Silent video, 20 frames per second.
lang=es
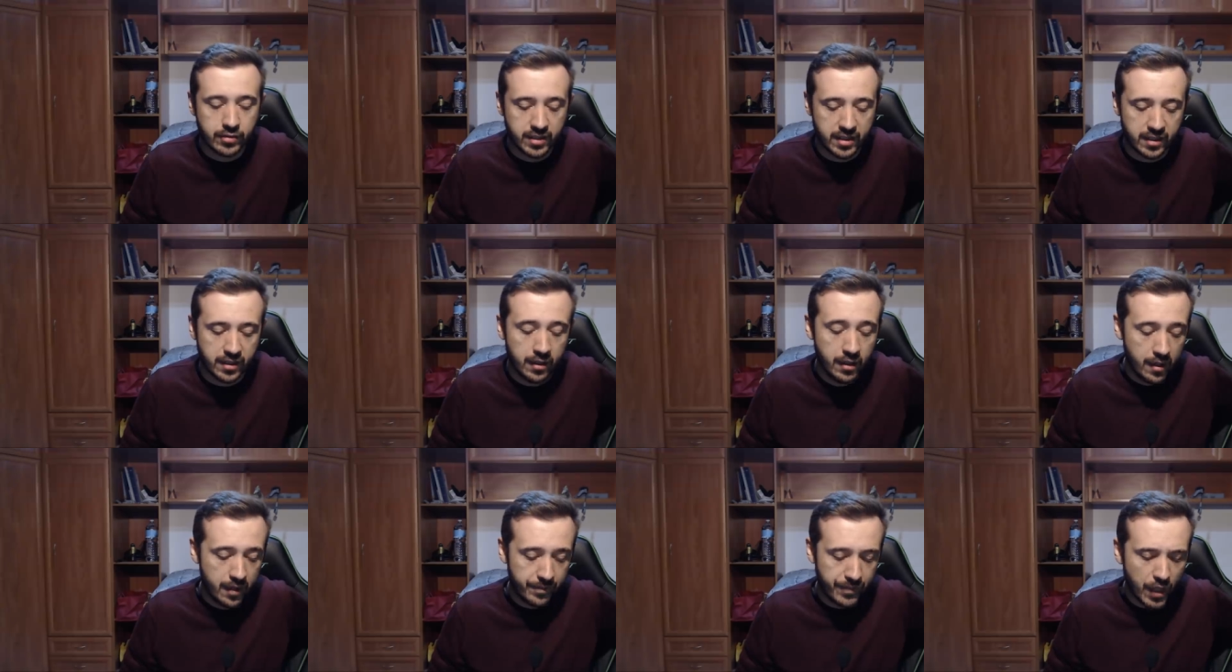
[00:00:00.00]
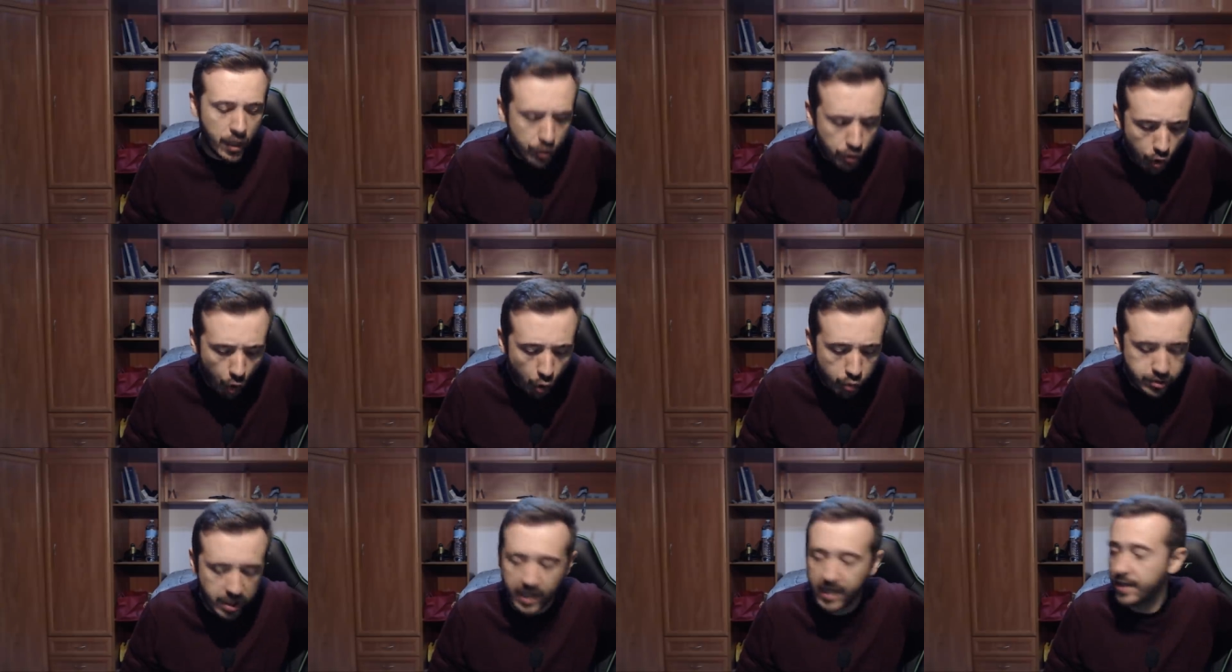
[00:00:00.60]
del, del
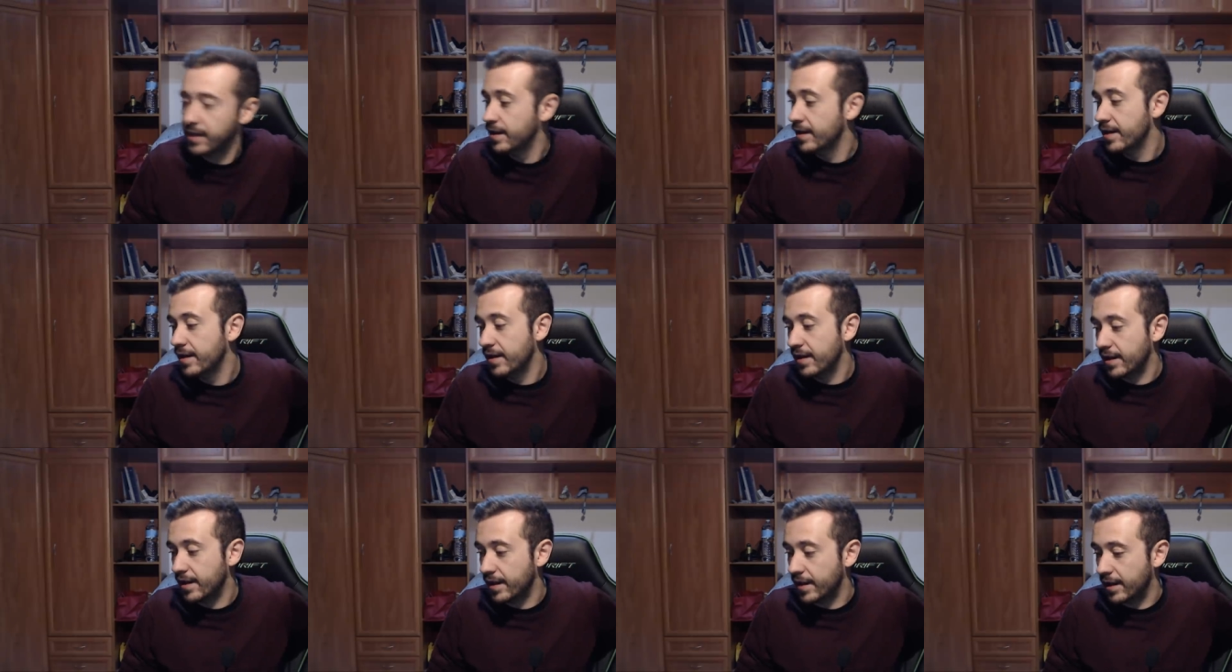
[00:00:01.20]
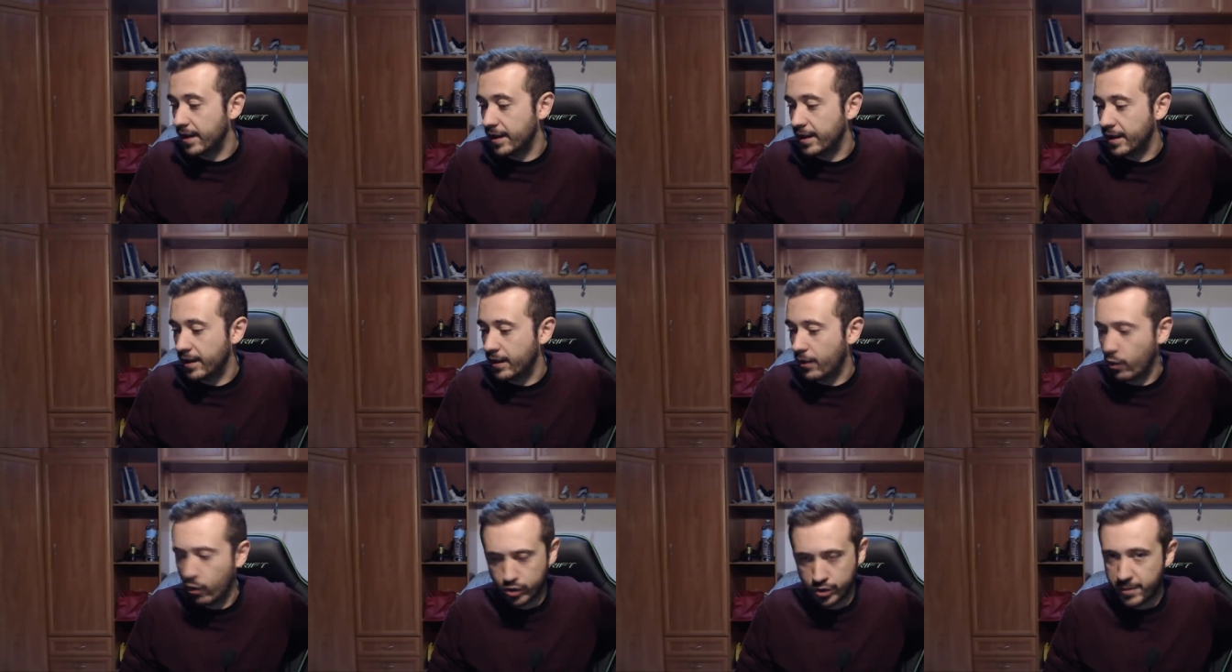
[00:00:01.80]
Cota, eh,
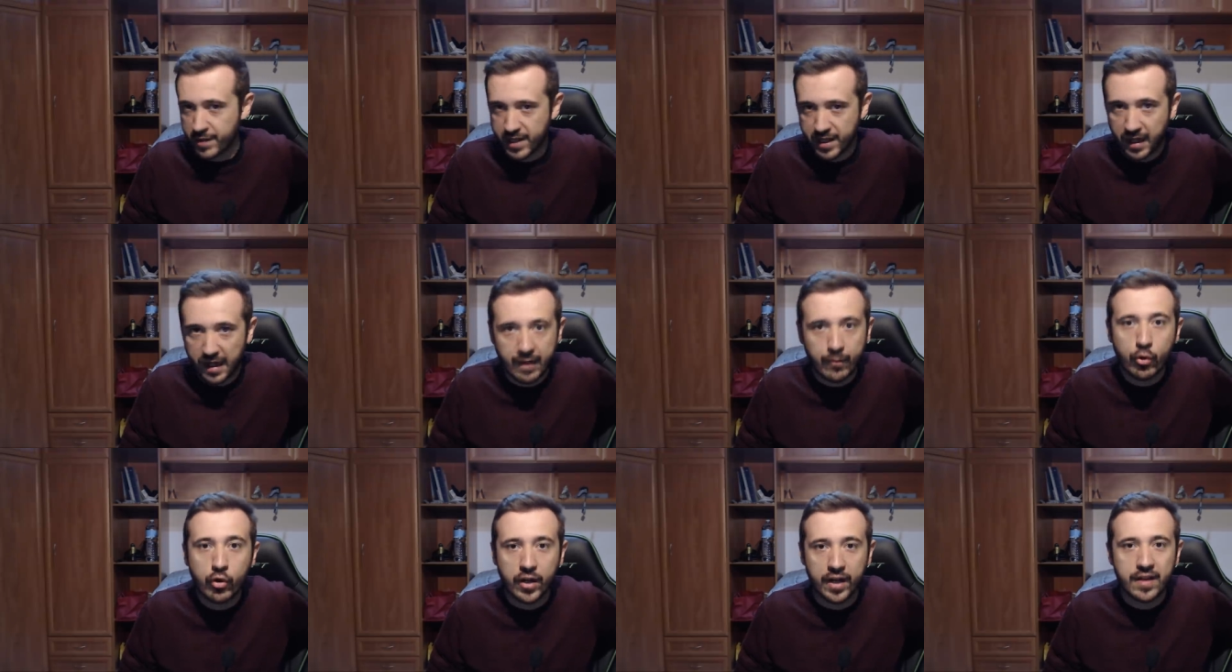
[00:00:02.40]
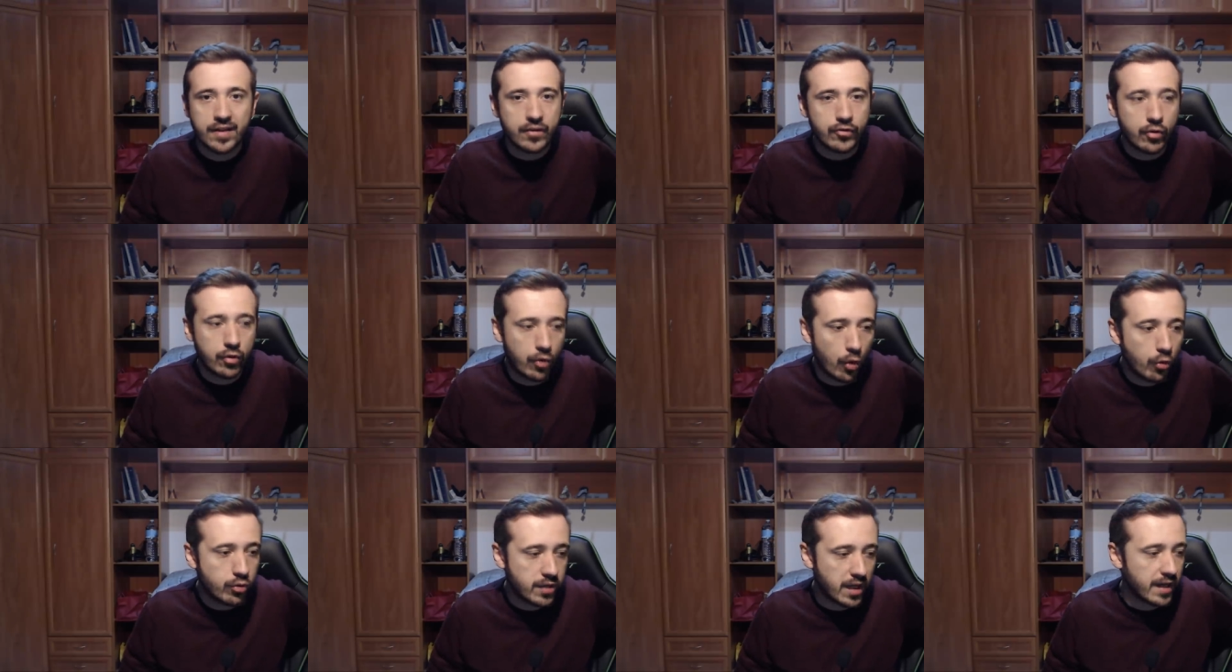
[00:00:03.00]
José, me llena la boca diciendo
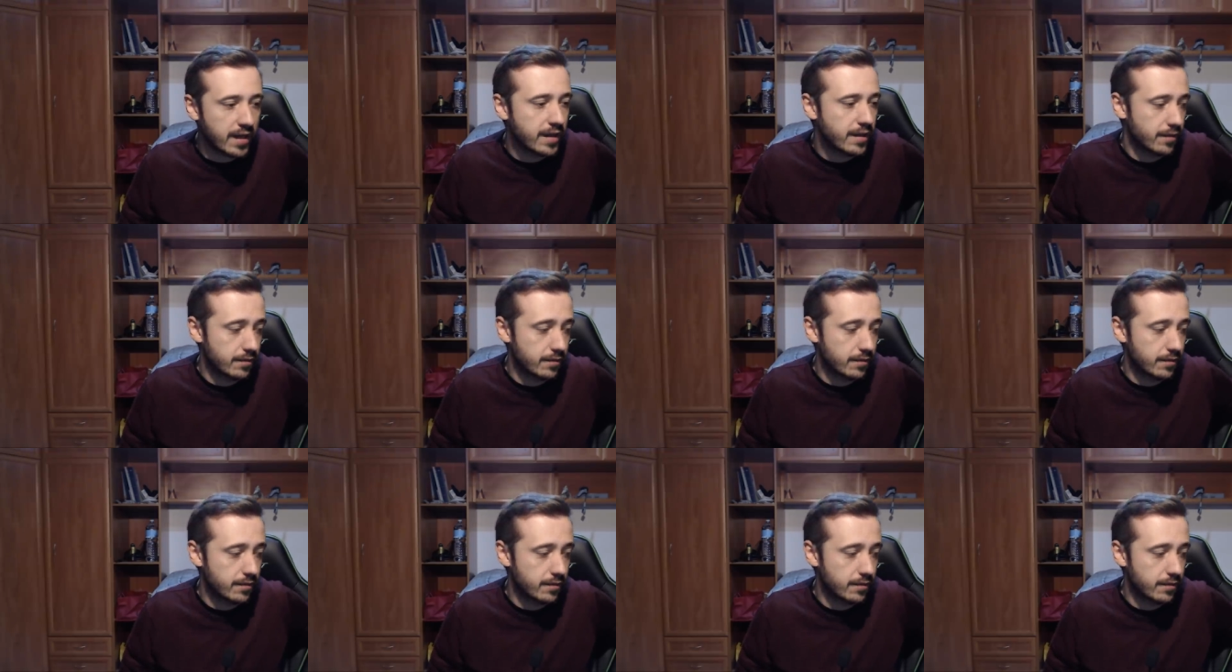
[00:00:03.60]
Cota, ¿eh?